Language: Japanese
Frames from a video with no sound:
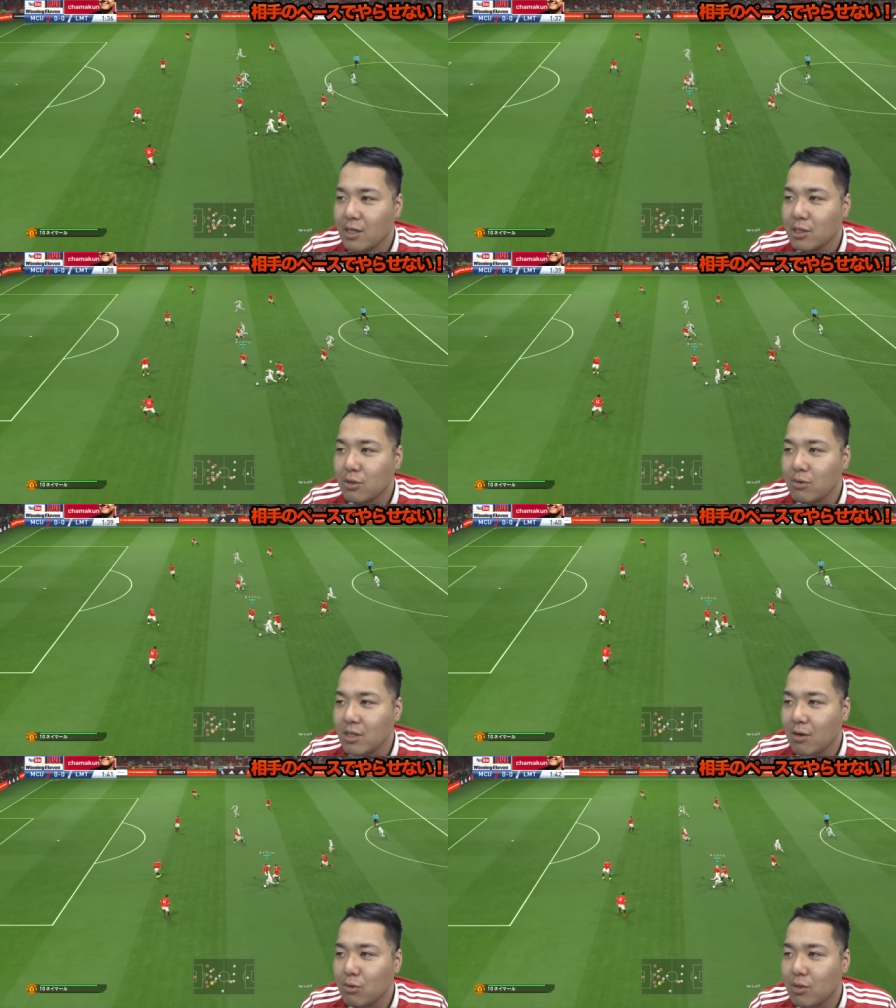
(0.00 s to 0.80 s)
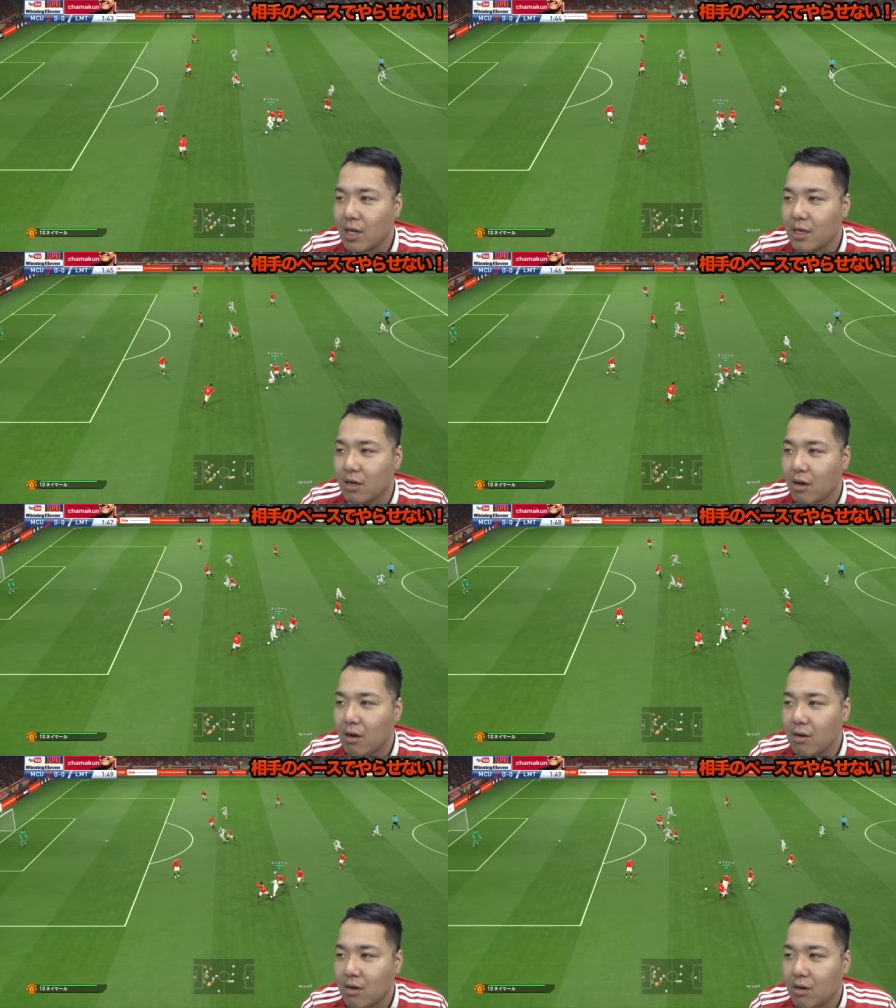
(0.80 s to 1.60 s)
そんなことないか
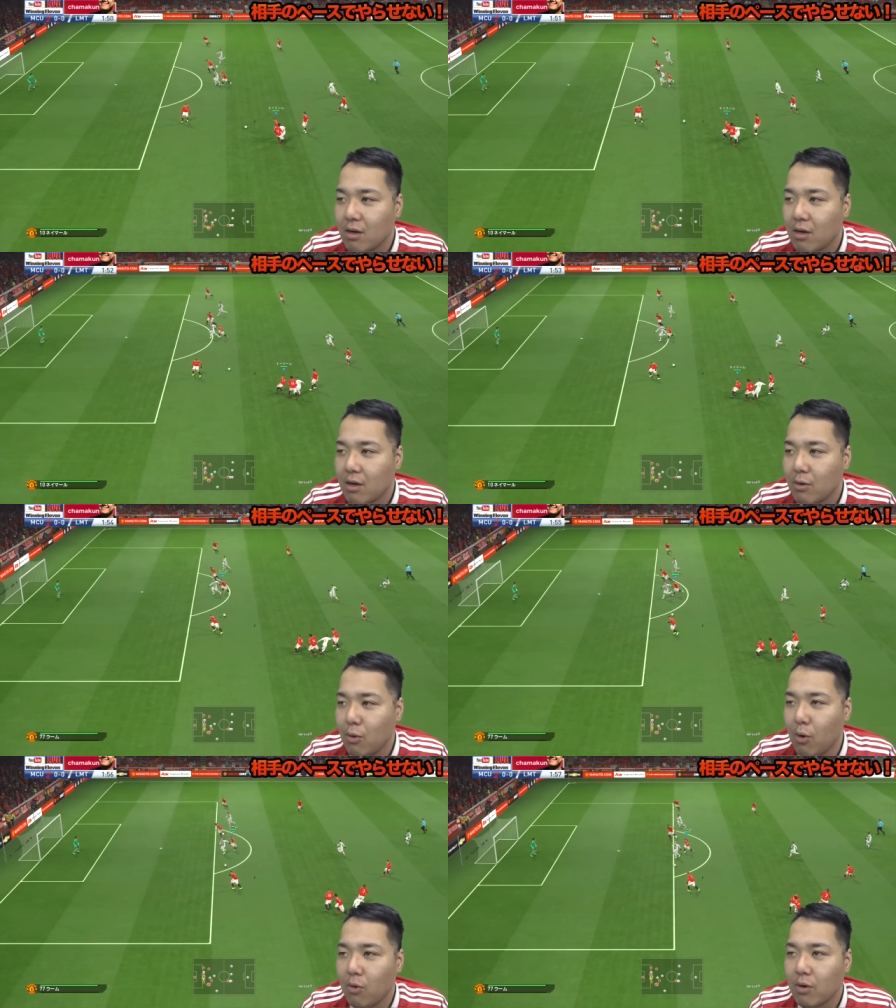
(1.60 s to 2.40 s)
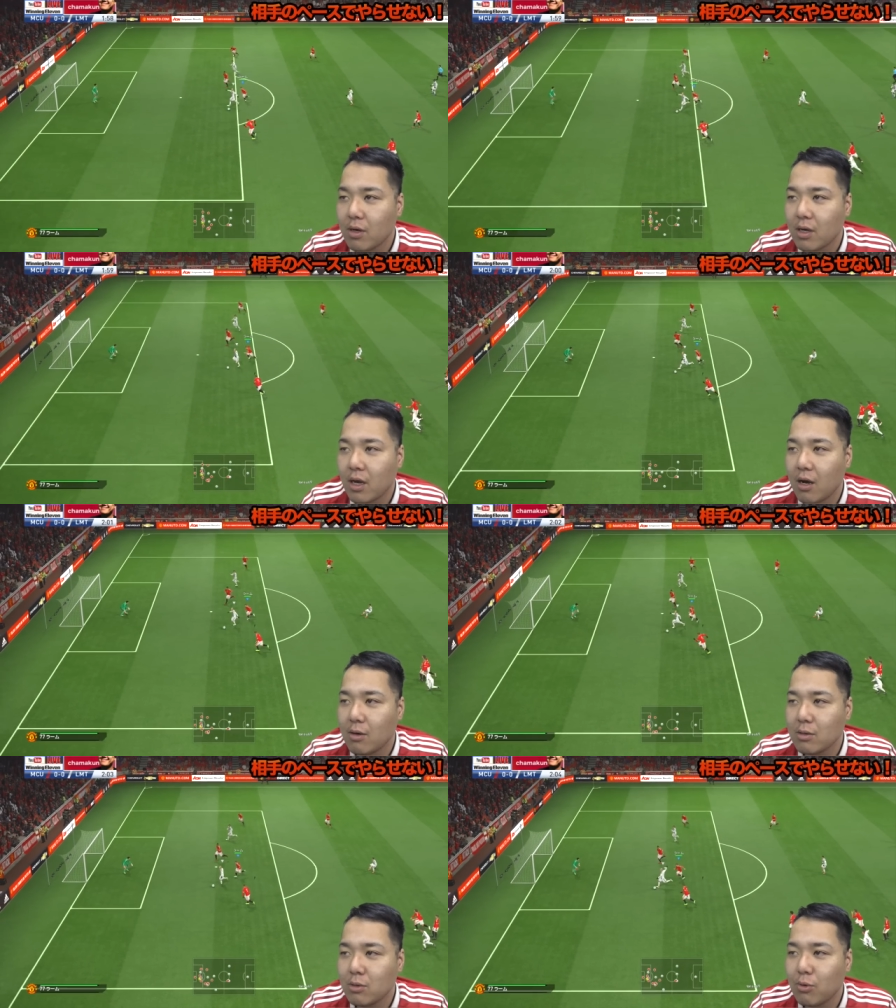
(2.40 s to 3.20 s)
な？お、あ、
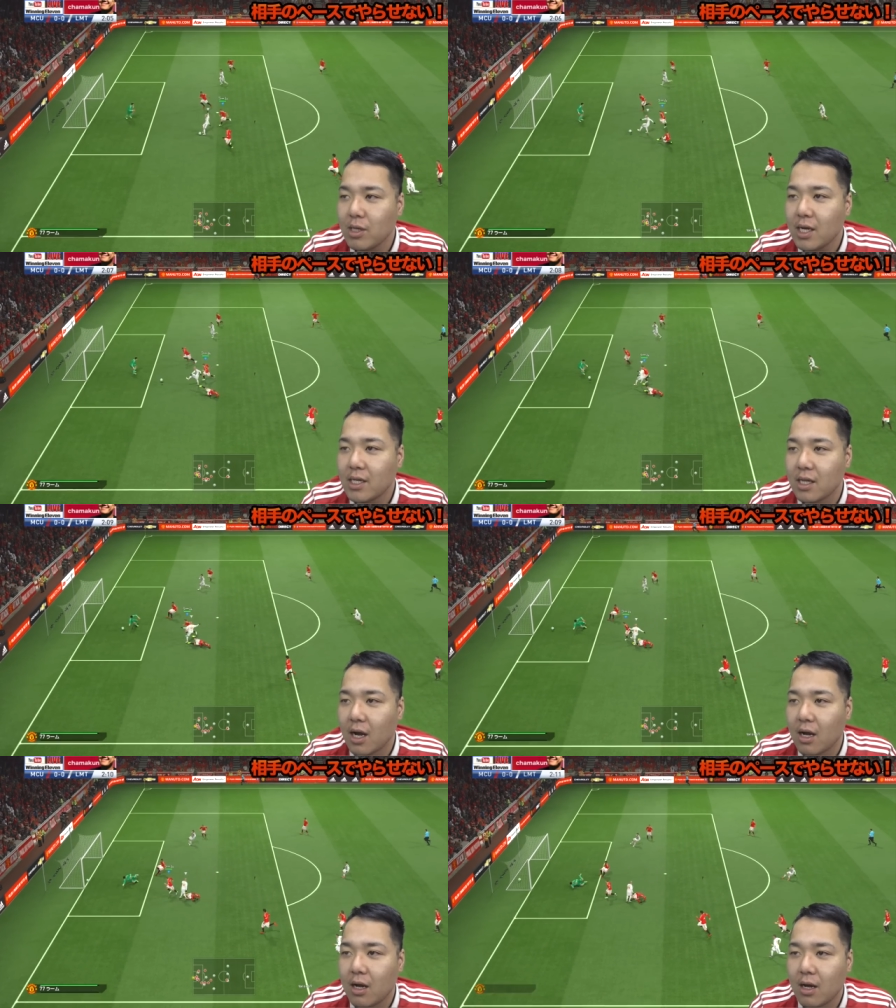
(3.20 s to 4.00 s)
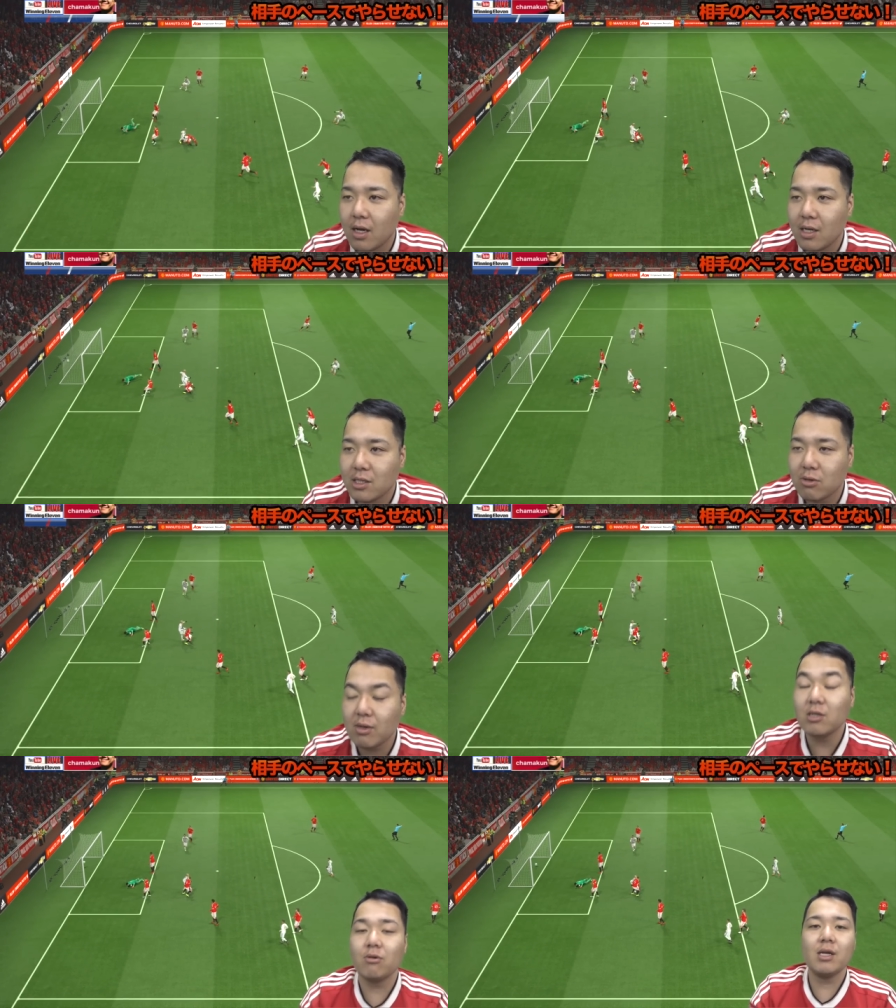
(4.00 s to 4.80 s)
取れないんだ。そ
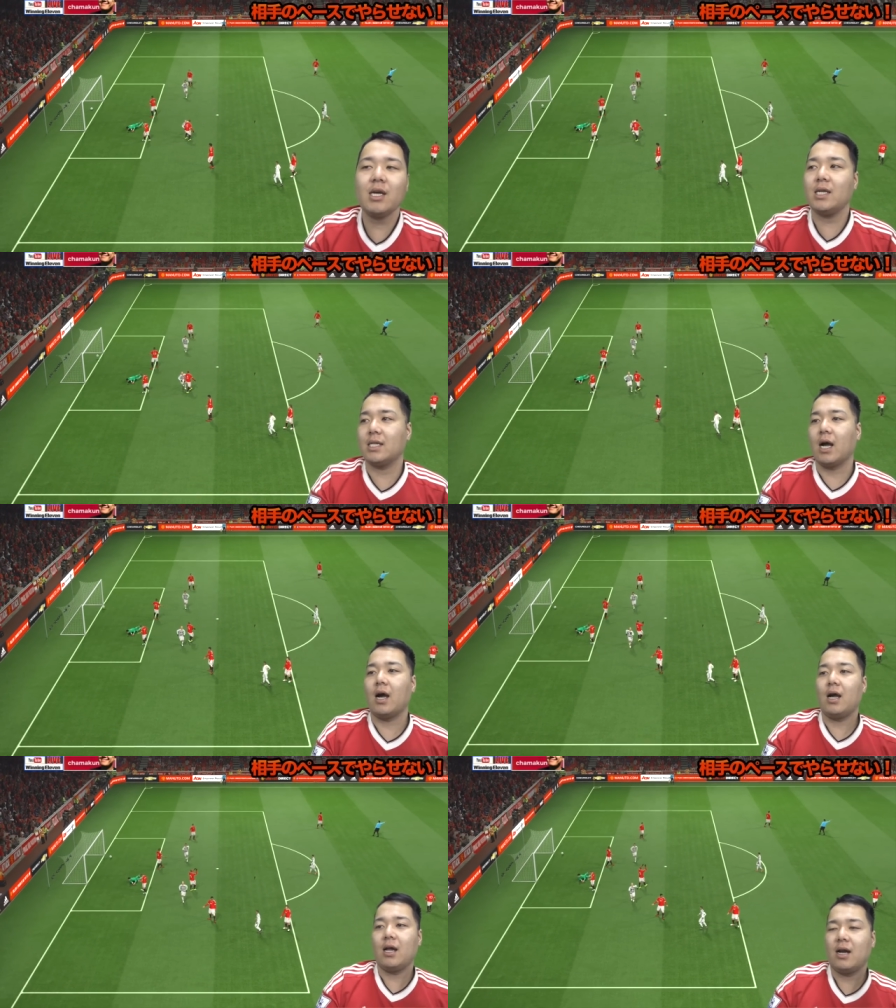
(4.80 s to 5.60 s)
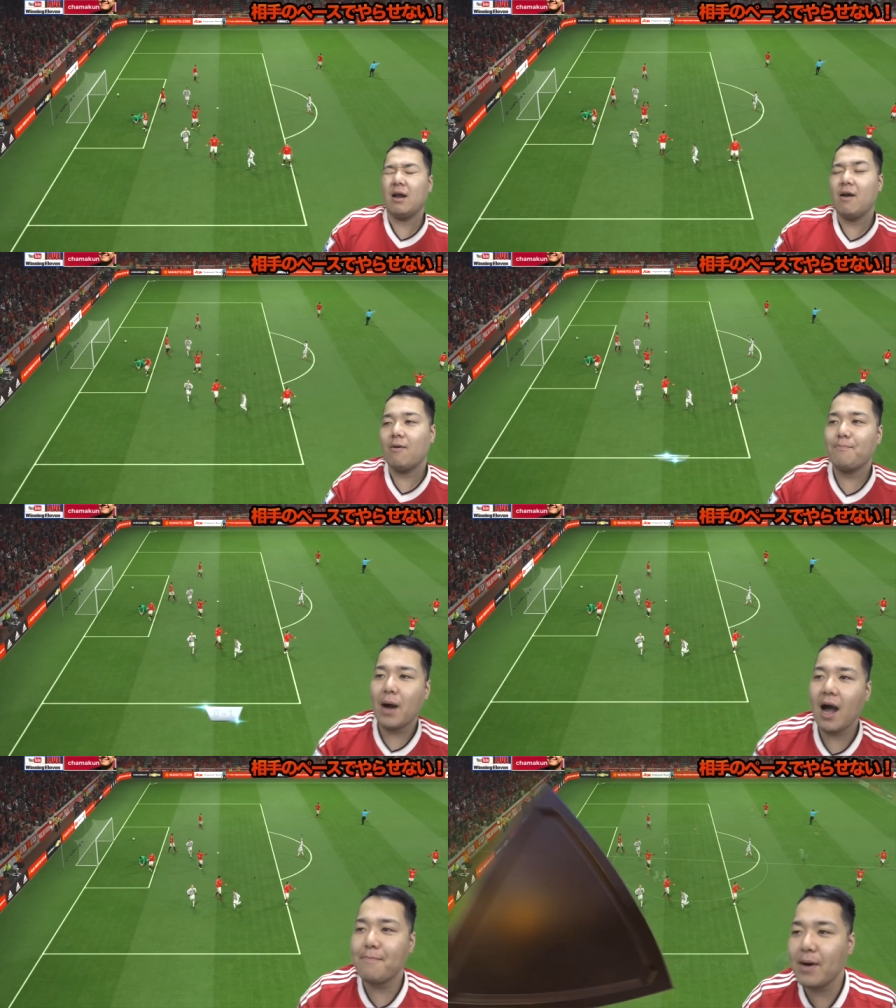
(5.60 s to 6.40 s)
れ取れないんだ。パー